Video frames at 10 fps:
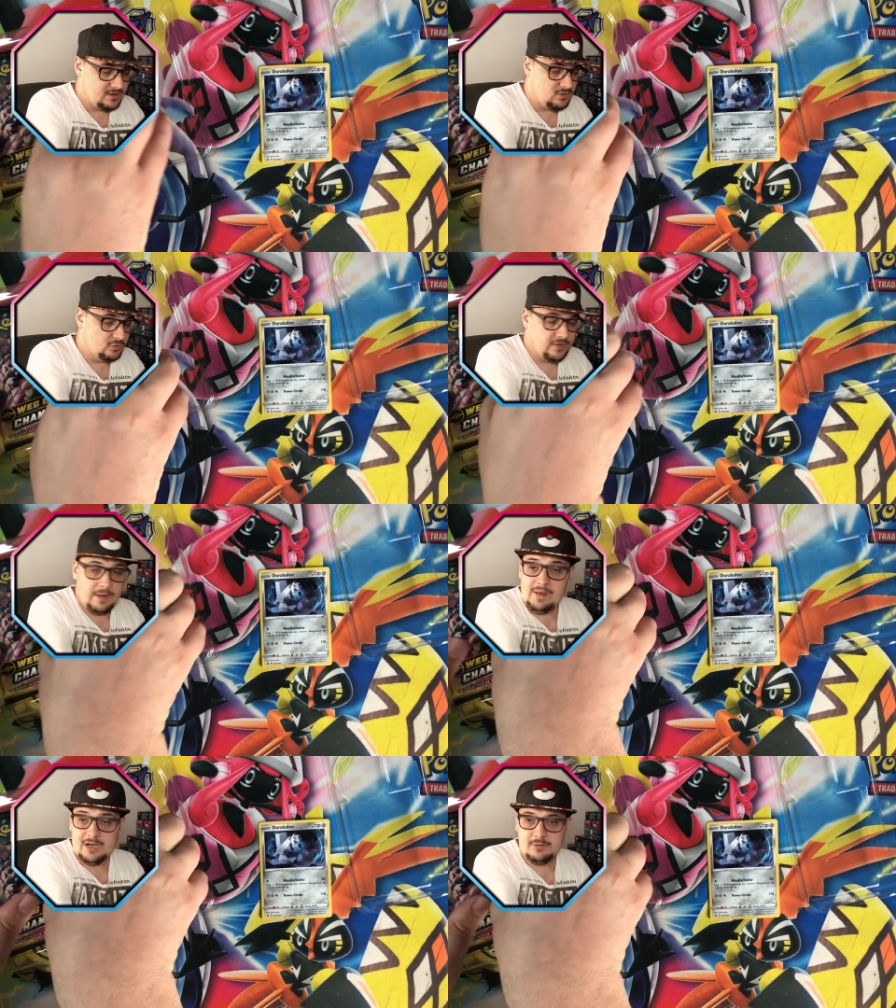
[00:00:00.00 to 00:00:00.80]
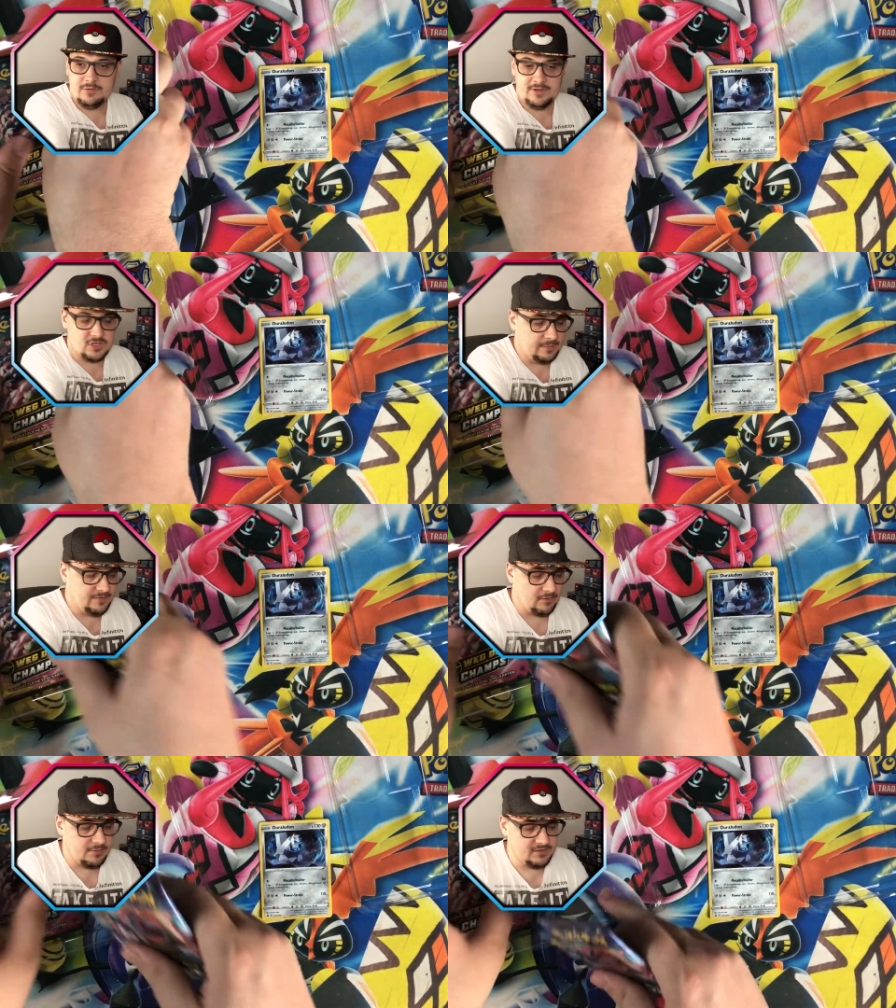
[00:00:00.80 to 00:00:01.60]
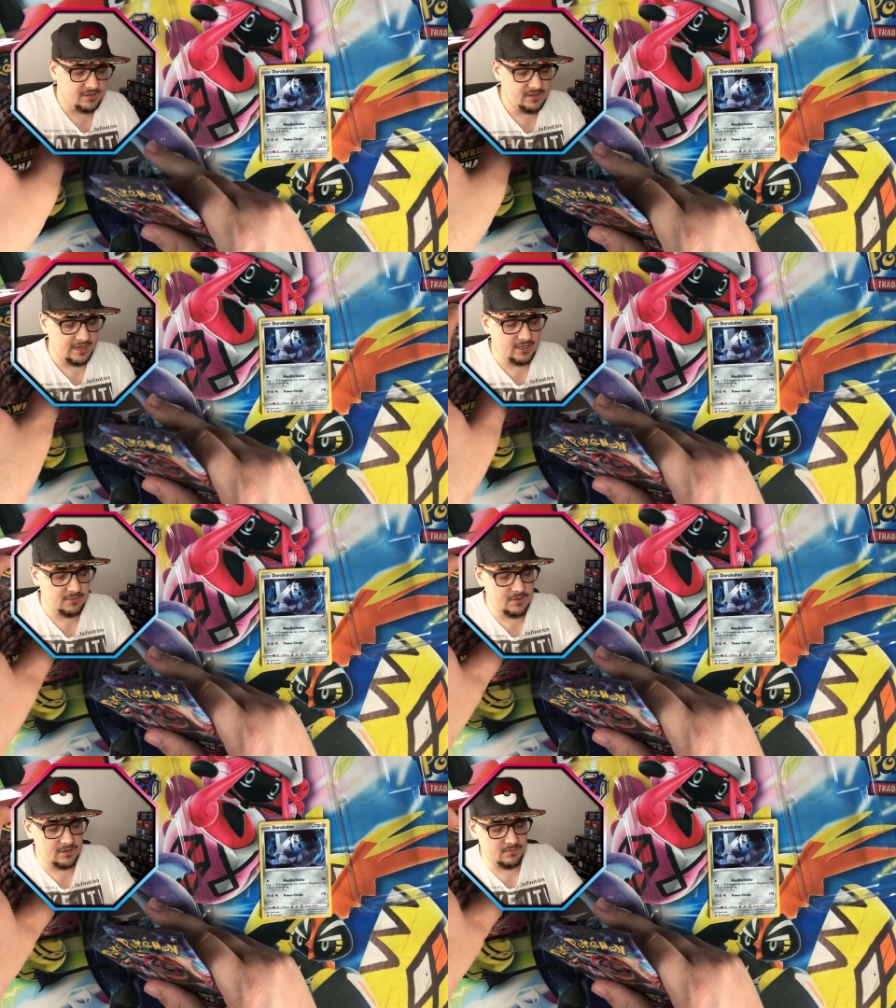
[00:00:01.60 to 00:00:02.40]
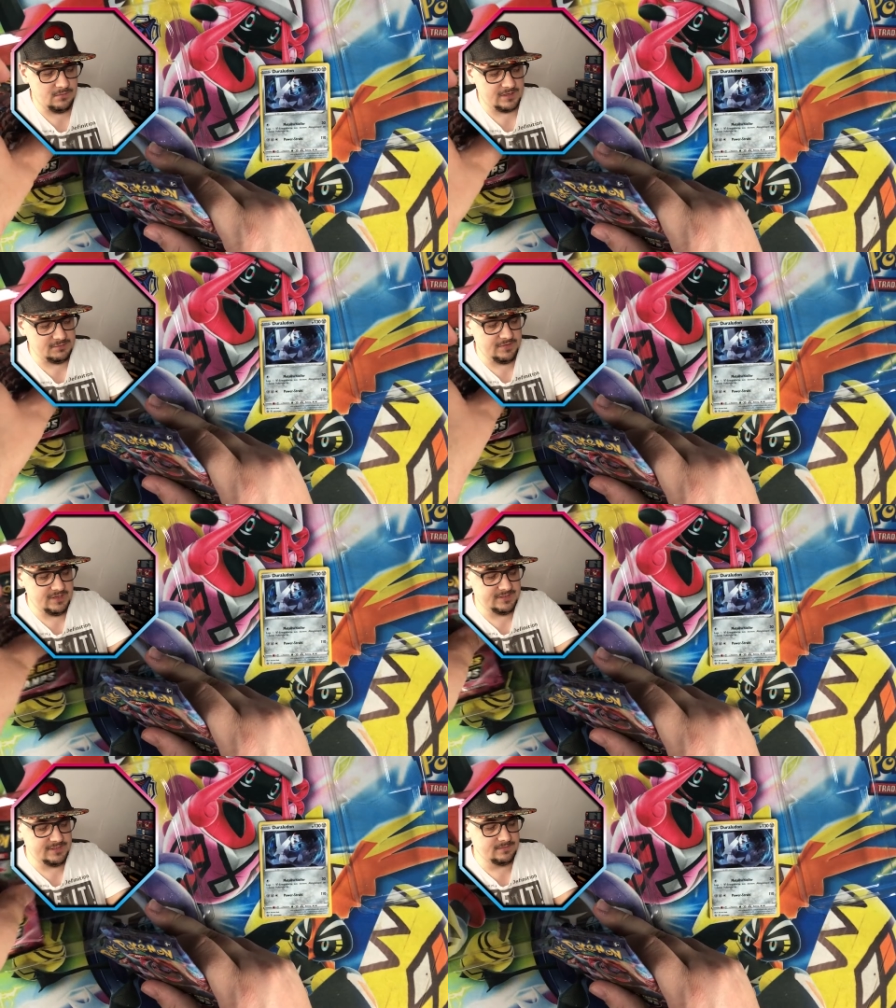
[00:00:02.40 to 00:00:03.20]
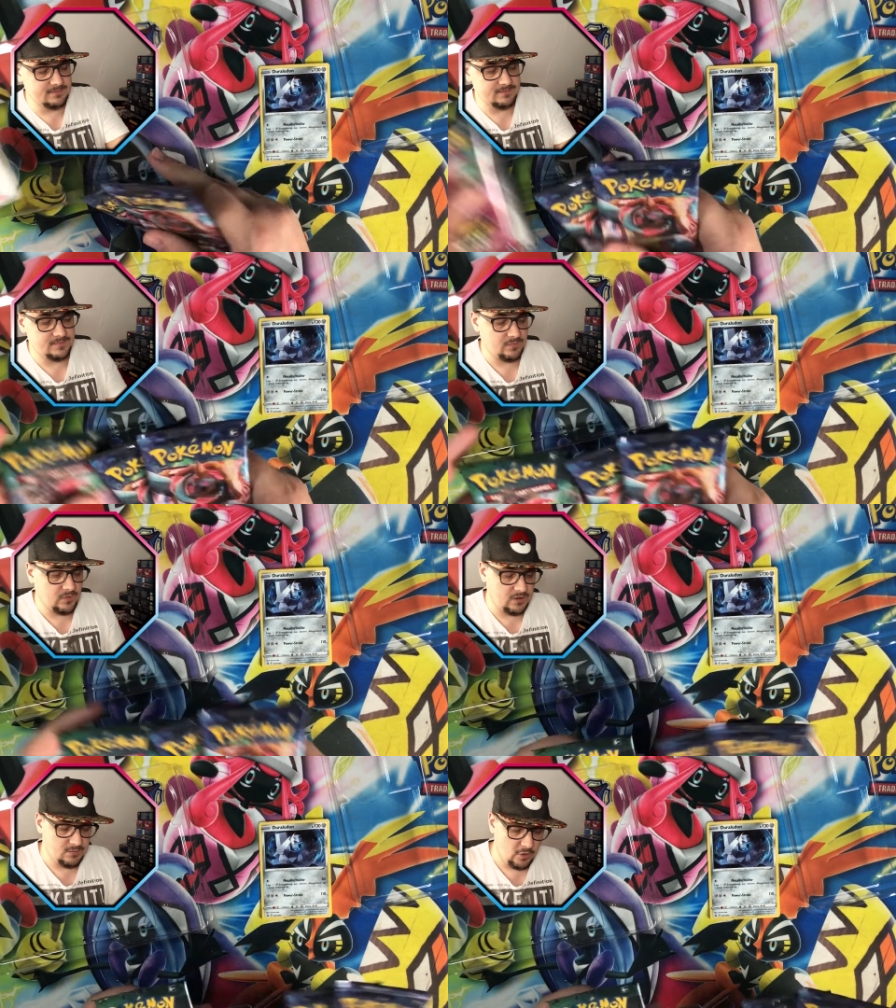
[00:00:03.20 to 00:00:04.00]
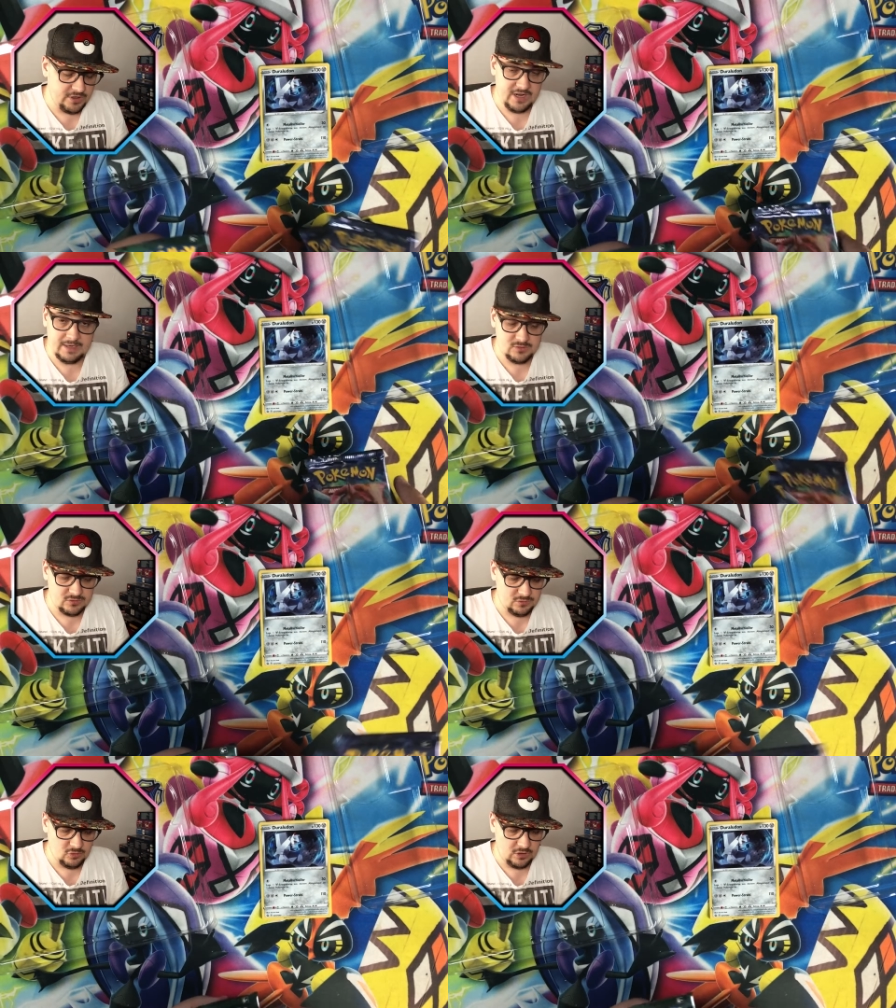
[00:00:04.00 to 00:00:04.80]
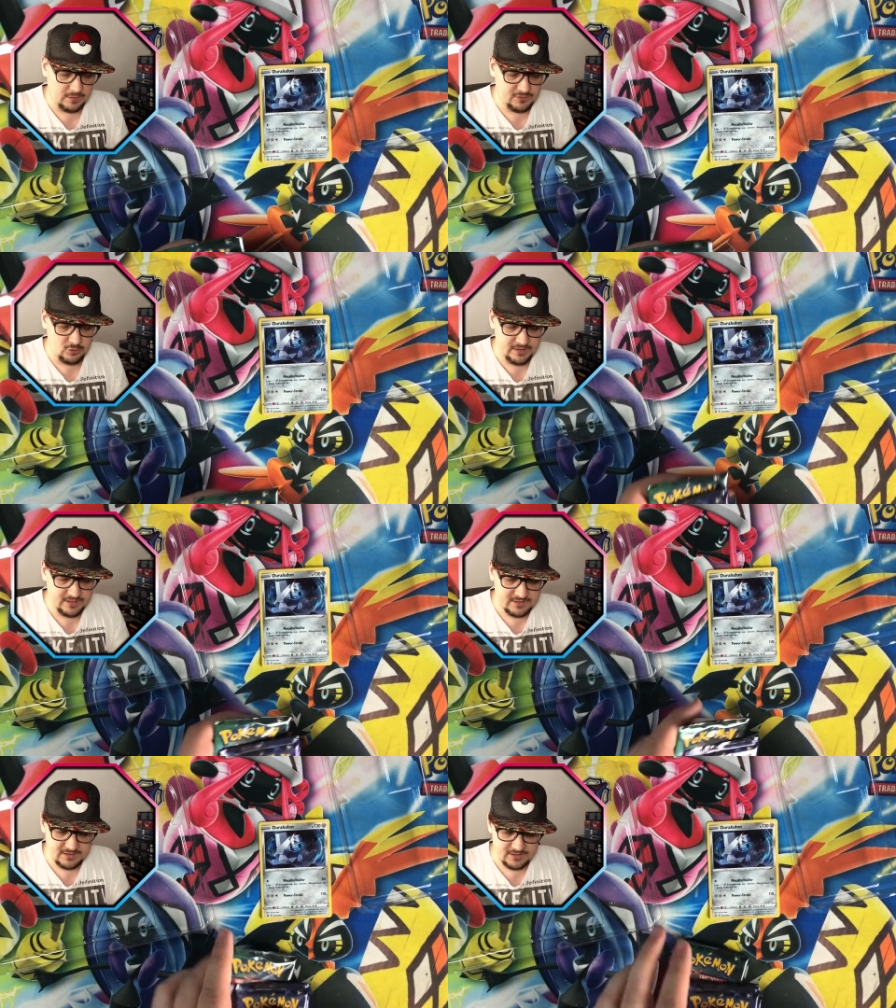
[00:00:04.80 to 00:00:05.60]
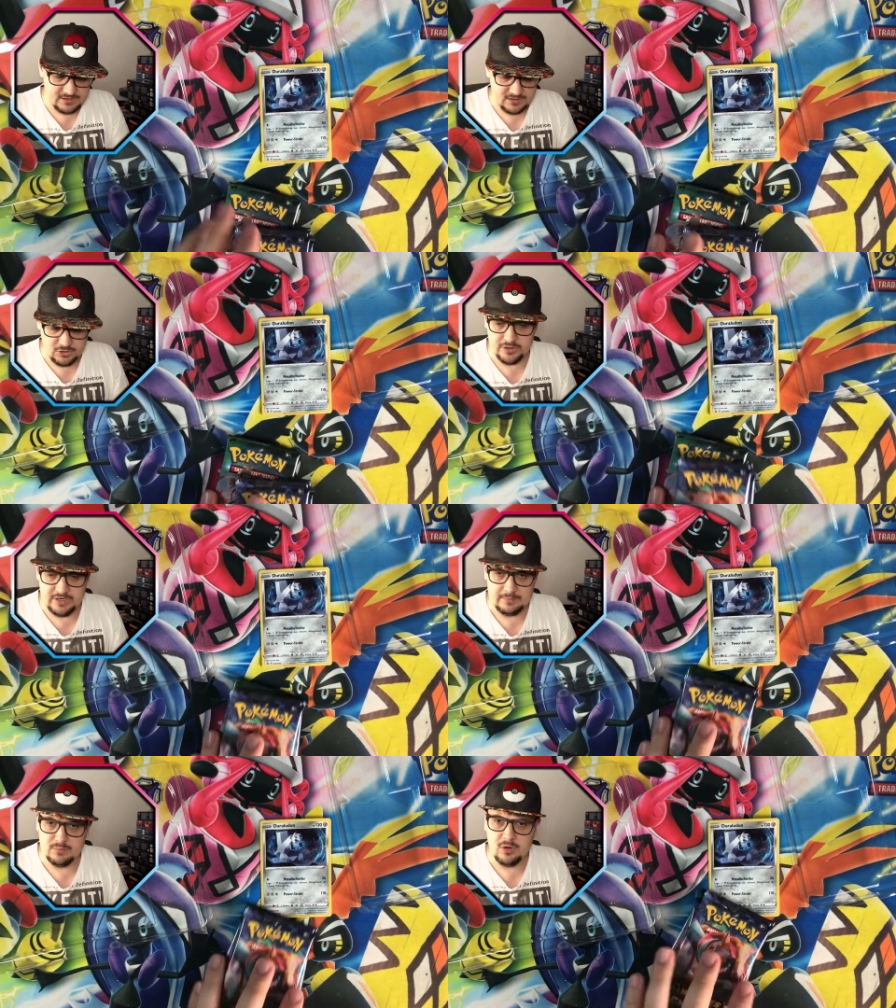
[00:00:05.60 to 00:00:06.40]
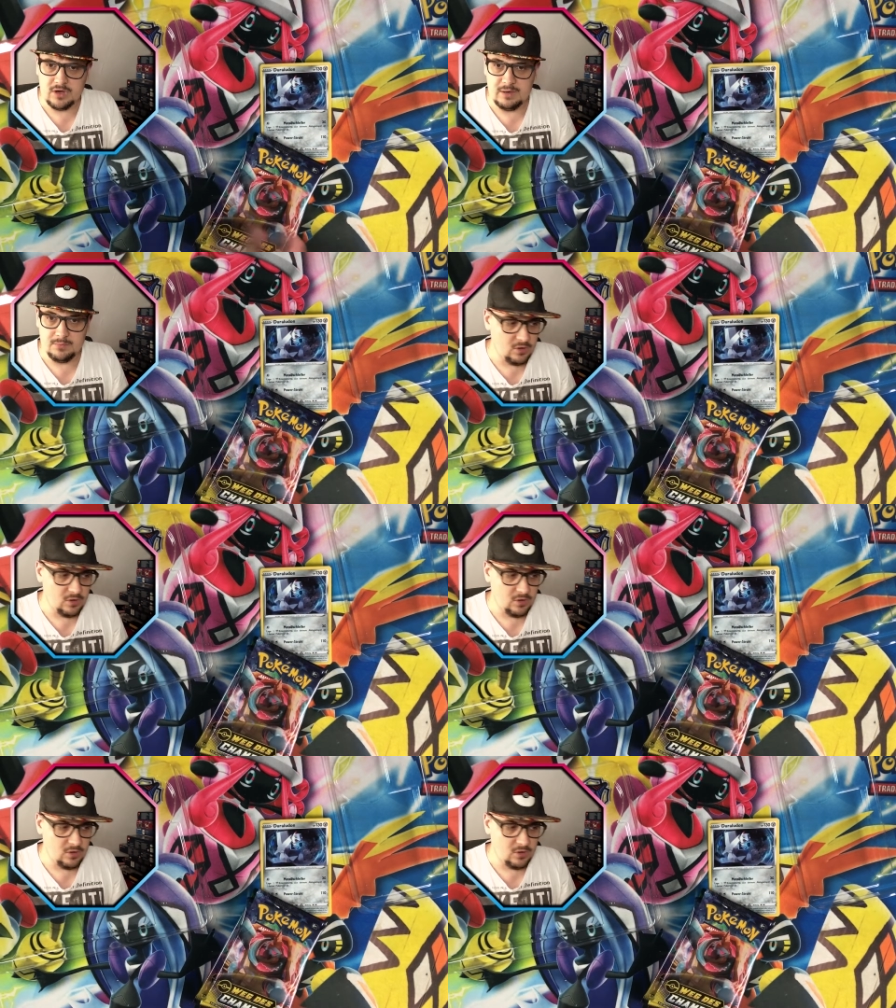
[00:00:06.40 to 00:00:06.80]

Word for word: Und wir haben lange nicht mehr Weg des Champs aufgemacht, deswegen denke ich mir, macht es mal wieder Sinn, ähm, heute Abend oh, oh, gibt es übrigens, äh, nicht heute Abend, morgen Abend.